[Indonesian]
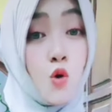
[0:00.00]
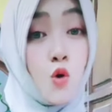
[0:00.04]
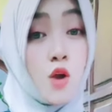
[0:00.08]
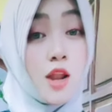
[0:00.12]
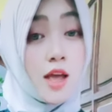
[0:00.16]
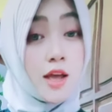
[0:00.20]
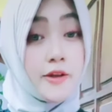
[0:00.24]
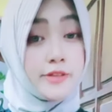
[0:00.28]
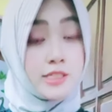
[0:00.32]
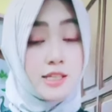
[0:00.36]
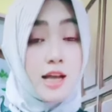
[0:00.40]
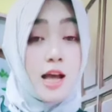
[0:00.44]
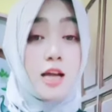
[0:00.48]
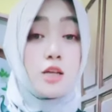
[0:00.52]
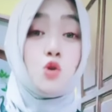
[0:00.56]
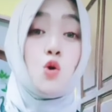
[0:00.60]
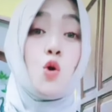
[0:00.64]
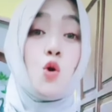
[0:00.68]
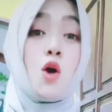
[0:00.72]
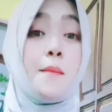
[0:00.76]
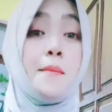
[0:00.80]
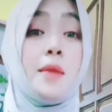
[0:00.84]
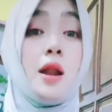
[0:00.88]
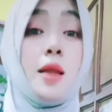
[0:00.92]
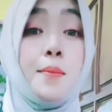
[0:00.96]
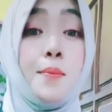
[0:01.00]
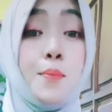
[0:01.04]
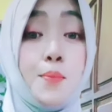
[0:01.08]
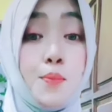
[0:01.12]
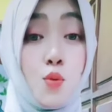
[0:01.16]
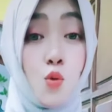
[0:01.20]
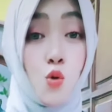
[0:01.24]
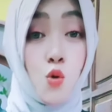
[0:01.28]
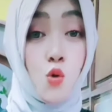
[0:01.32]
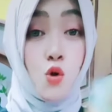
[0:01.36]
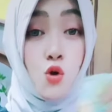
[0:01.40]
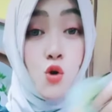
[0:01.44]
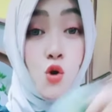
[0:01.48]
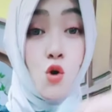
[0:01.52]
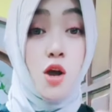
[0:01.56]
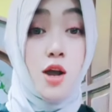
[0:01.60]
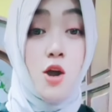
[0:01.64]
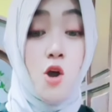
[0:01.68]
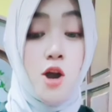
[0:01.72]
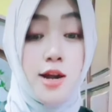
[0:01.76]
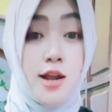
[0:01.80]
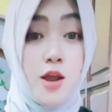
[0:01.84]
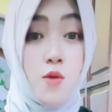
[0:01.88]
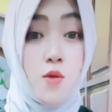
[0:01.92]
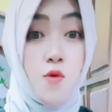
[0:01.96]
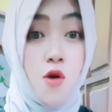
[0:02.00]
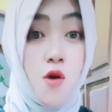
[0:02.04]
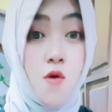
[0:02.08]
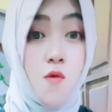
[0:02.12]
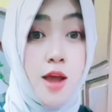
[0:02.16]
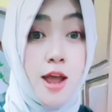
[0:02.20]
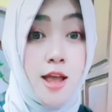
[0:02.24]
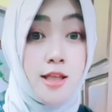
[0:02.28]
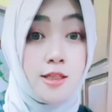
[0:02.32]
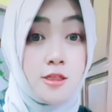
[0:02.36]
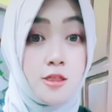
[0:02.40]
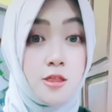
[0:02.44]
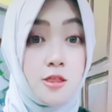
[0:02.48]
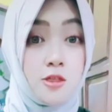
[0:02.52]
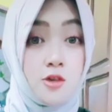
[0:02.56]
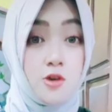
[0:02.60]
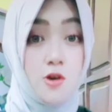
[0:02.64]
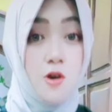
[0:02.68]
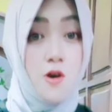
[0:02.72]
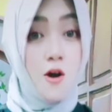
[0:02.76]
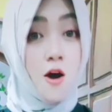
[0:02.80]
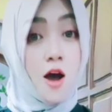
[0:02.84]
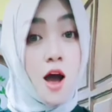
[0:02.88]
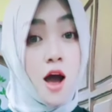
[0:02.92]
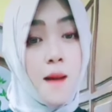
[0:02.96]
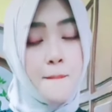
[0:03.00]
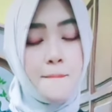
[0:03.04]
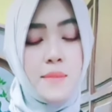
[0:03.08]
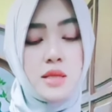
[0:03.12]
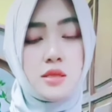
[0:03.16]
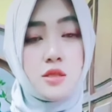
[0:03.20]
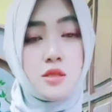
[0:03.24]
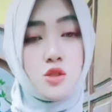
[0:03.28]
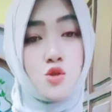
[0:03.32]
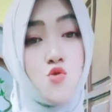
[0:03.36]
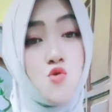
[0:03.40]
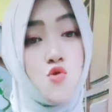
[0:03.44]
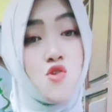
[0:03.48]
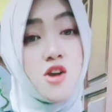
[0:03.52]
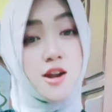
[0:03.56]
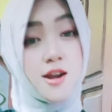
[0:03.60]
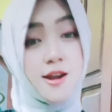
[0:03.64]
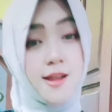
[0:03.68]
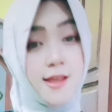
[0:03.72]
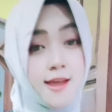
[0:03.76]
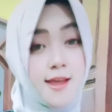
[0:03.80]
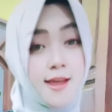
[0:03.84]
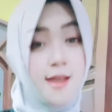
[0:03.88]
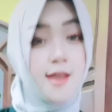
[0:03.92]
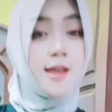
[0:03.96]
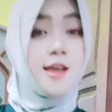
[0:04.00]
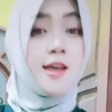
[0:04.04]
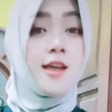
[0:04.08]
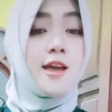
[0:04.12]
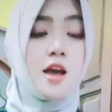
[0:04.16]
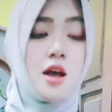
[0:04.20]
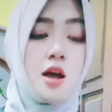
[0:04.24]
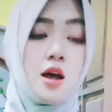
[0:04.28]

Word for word: lek es kadung mlebu ndok nggone wong wedok metune